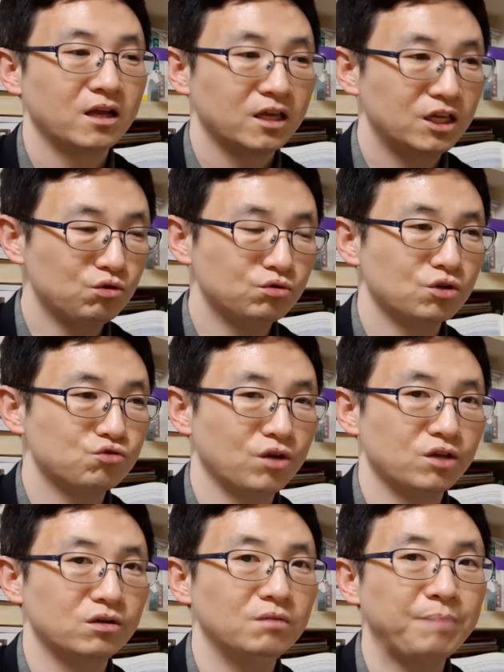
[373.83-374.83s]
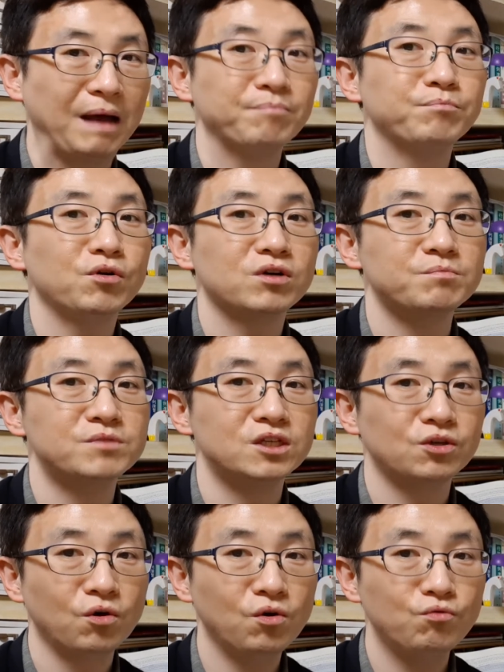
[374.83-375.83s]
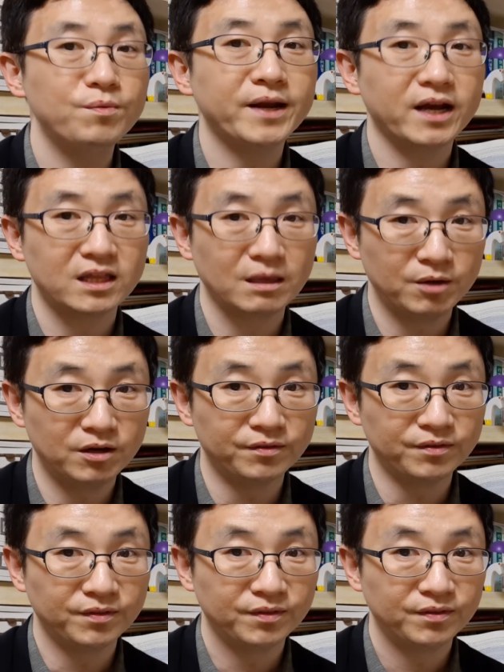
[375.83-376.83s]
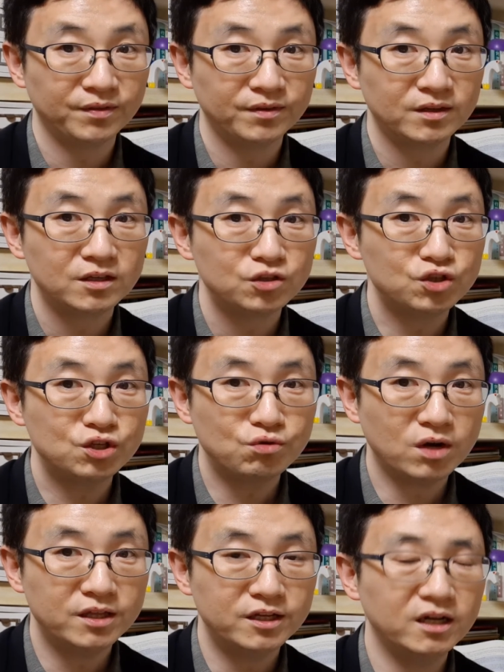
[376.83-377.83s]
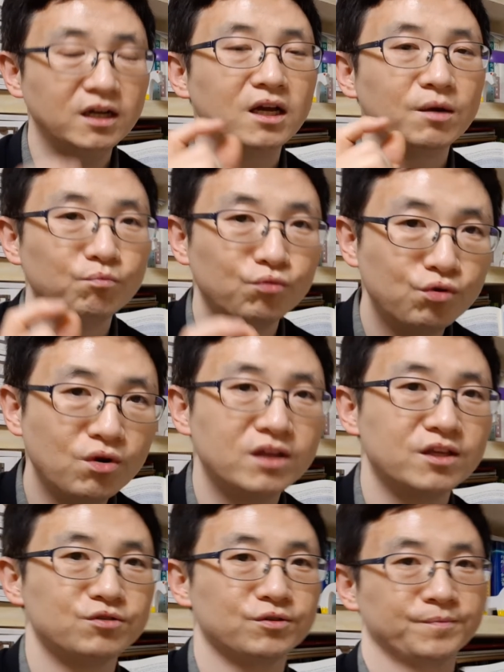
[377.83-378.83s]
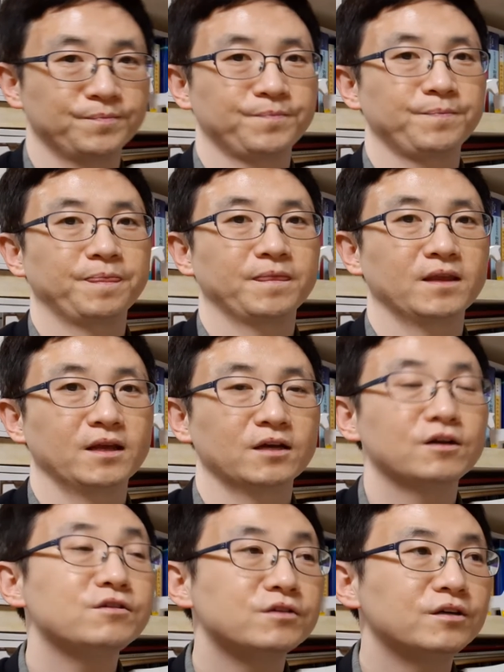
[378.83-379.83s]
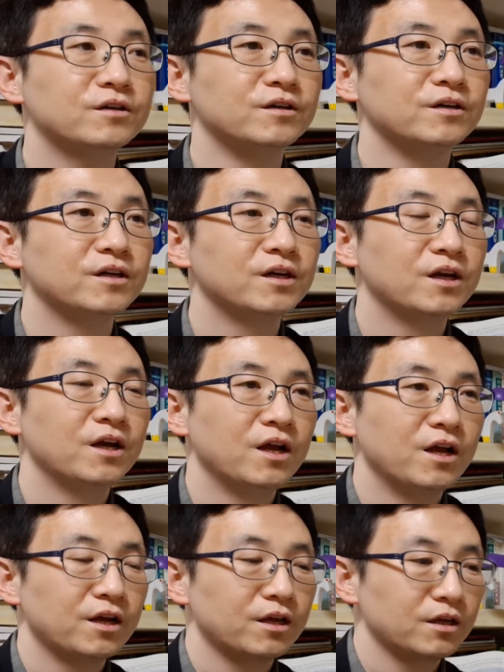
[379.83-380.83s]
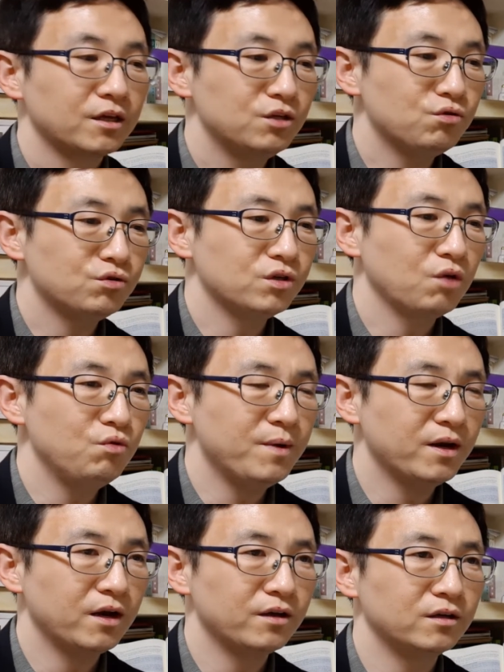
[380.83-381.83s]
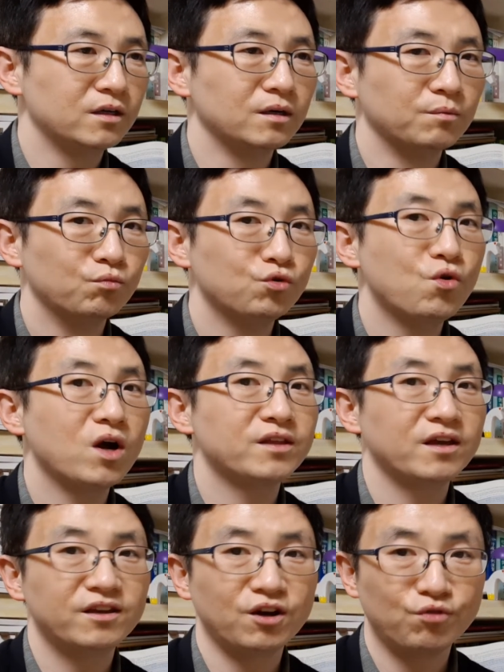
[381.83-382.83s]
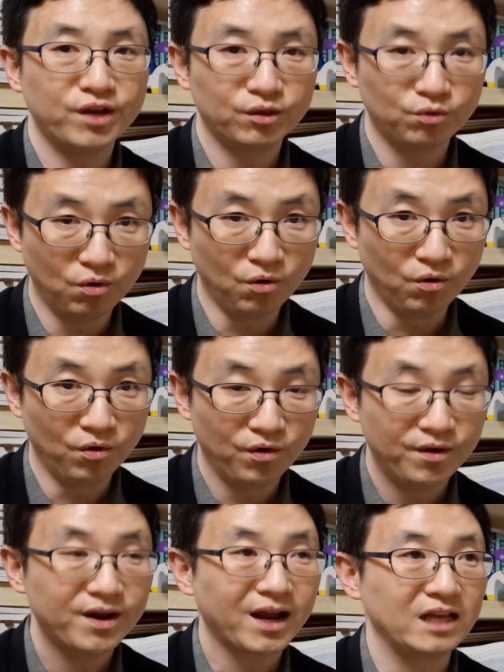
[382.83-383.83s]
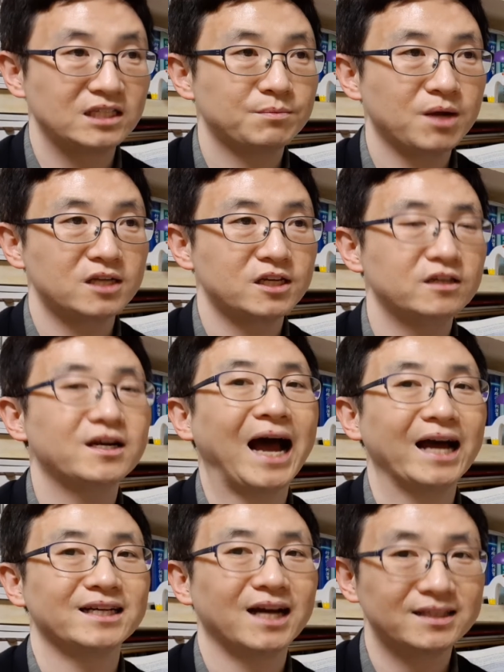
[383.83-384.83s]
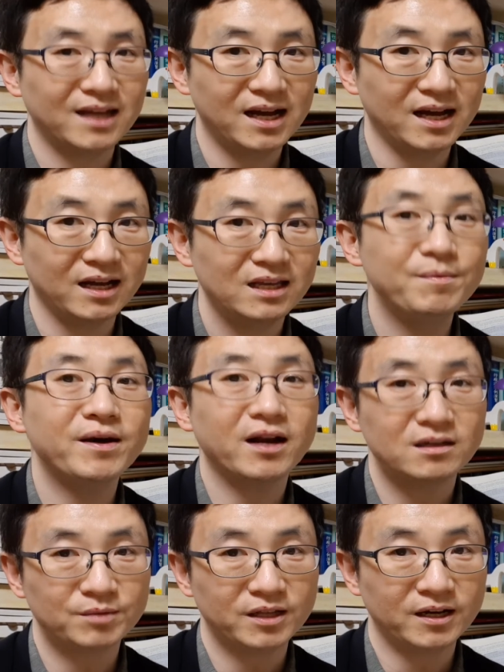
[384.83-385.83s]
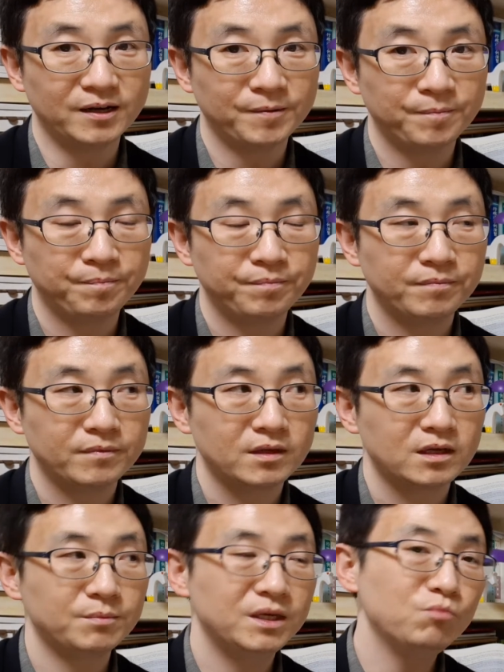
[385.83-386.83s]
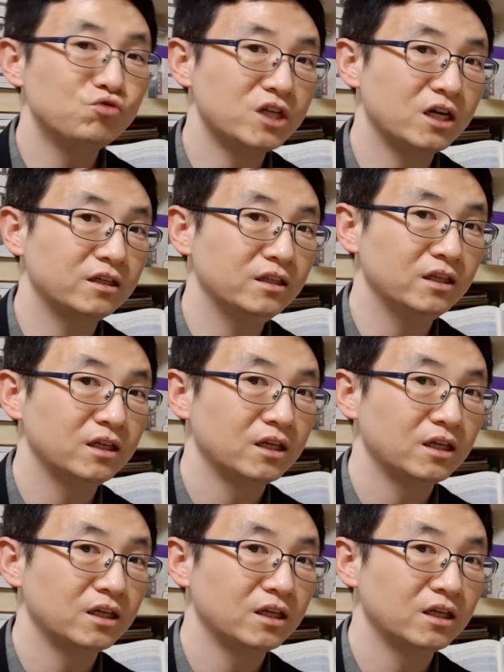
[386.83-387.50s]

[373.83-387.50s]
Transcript: 기속력 중에서 반복 금지호 위반하게 되면 취소가 아니라 무효가 되죠. 그래서 기속력에 위반하여 무효가 된 경우에도 간접 강제는 가능하다 이 말을 하는 겁니다. 그럼 이 문장은